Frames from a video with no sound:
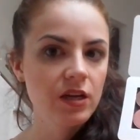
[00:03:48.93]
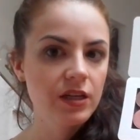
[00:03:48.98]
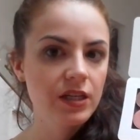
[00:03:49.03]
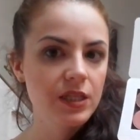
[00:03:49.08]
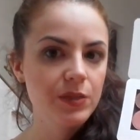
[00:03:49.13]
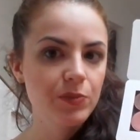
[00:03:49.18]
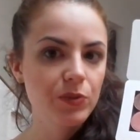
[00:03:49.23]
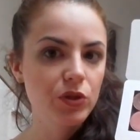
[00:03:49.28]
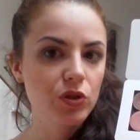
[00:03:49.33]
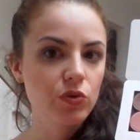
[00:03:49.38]

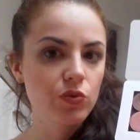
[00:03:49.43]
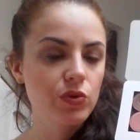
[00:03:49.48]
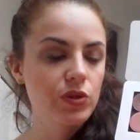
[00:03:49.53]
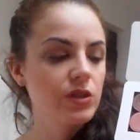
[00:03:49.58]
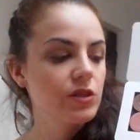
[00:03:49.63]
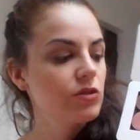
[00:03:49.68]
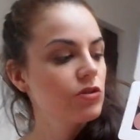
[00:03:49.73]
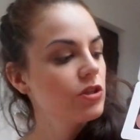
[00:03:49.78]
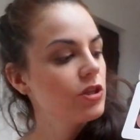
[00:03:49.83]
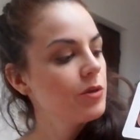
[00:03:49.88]
rispetto a
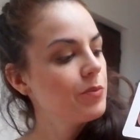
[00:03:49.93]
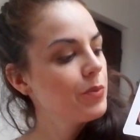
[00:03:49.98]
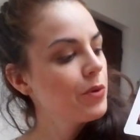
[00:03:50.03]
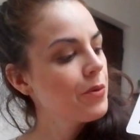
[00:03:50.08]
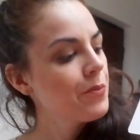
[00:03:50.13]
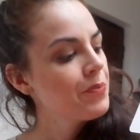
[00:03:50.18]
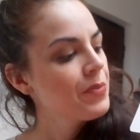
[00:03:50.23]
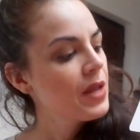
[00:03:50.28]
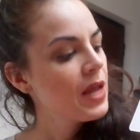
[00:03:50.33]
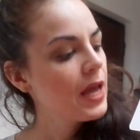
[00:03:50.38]
questo
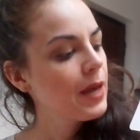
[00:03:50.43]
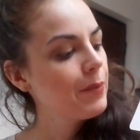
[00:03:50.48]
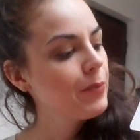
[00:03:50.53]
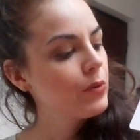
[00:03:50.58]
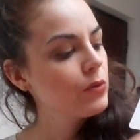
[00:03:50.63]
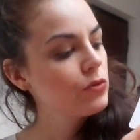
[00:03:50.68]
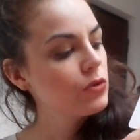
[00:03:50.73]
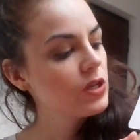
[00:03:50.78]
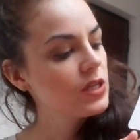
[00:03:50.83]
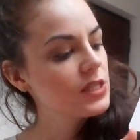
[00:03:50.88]
tipo e
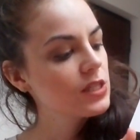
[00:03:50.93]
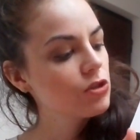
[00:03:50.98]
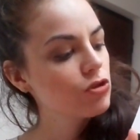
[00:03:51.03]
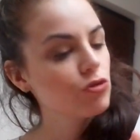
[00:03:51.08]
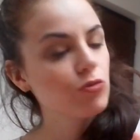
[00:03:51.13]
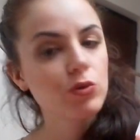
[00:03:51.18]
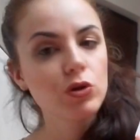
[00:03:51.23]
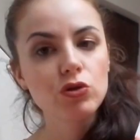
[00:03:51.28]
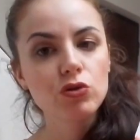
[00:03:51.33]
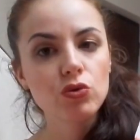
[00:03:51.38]
poi ho
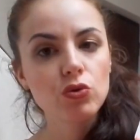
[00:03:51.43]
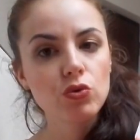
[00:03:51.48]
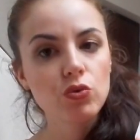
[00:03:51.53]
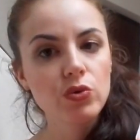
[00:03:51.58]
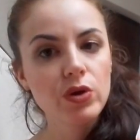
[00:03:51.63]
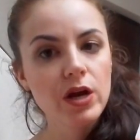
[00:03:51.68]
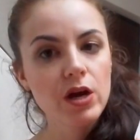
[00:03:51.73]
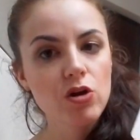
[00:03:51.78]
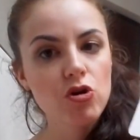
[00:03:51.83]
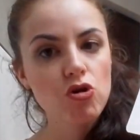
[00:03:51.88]
utilizzato molto
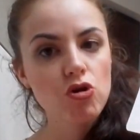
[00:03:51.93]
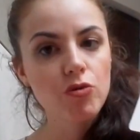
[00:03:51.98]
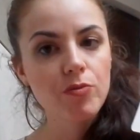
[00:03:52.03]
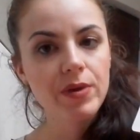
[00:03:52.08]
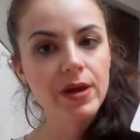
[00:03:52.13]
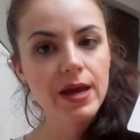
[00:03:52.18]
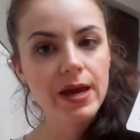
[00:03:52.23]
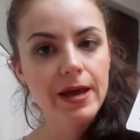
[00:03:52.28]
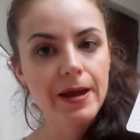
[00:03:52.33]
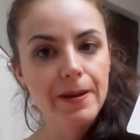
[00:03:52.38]
l'una
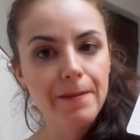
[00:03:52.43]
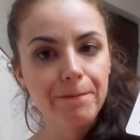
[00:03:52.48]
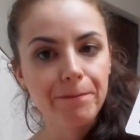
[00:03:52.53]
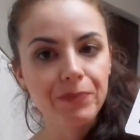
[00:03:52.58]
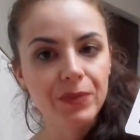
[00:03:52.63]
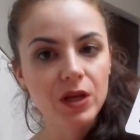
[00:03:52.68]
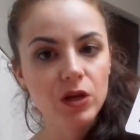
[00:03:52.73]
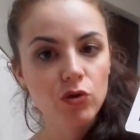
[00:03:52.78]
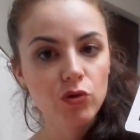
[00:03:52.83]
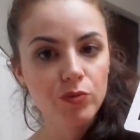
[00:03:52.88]
come mm,
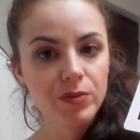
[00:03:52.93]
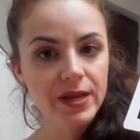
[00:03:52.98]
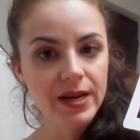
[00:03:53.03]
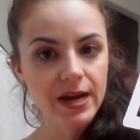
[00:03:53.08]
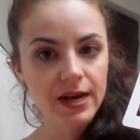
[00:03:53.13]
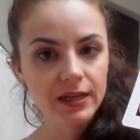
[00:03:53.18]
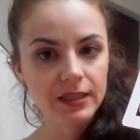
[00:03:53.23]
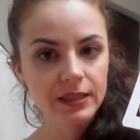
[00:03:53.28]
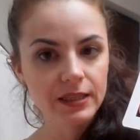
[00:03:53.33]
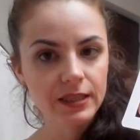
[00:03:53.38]

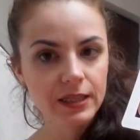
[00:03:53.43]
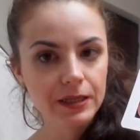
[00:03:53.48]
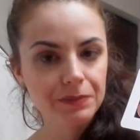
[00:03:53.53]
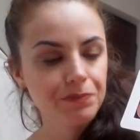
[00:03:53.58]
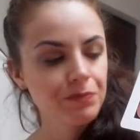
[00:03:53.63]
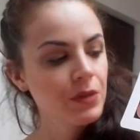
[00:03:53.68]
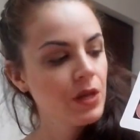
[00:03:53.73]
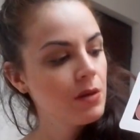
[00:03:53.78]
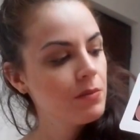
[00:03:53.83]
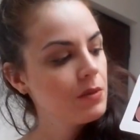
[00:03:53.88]
illuminante.